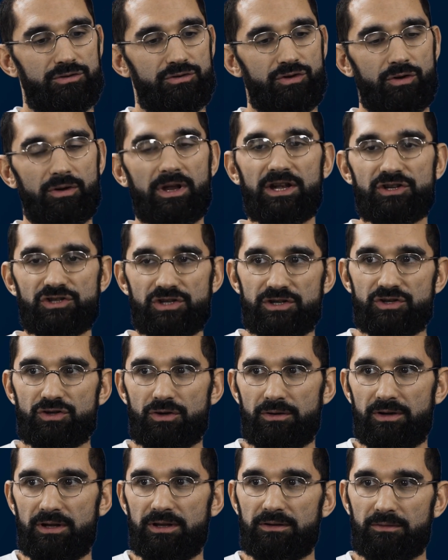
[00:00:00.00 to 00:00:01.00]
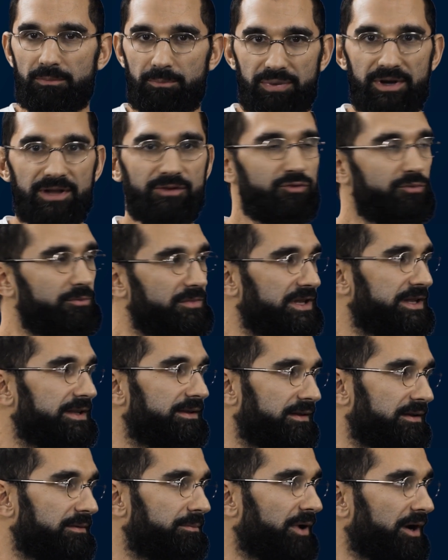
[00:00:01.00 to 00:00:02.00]
J'engage les gens à être plein
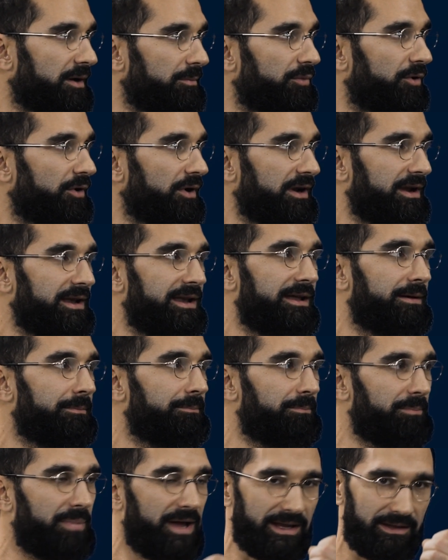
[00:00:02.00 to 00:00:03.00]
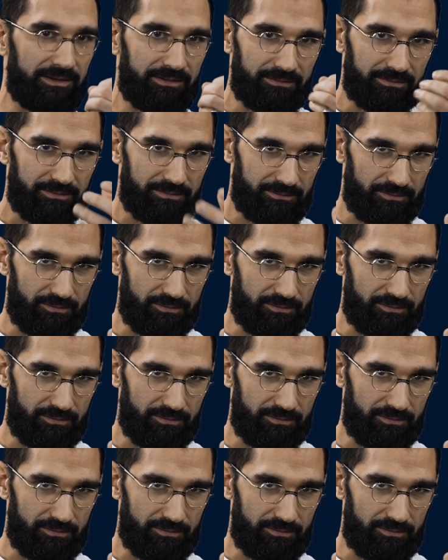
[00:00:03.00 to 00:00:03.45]
d'humilité par rapport à l'impact